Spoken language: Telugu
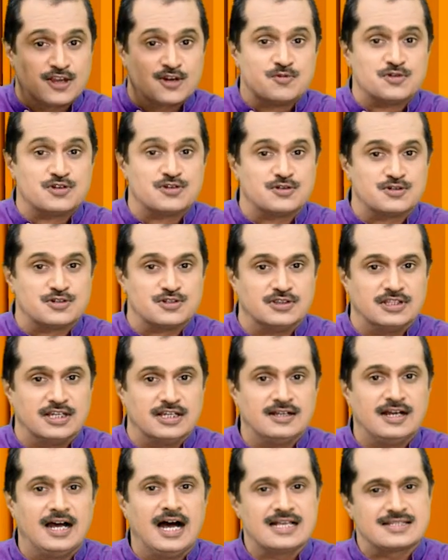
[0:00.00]
ఇరుముడు ఉంటుంది
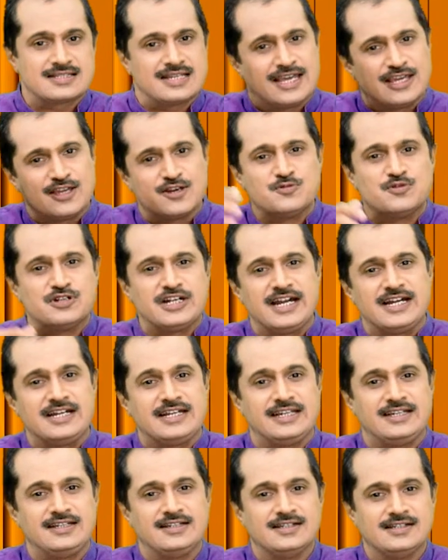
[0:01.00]
అసలు ఆ
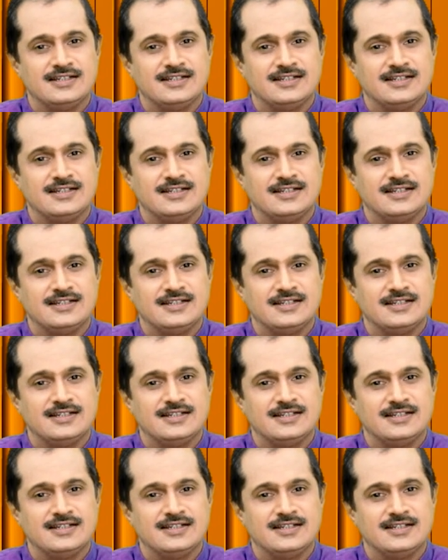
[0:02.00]
ఇరుముడేంటి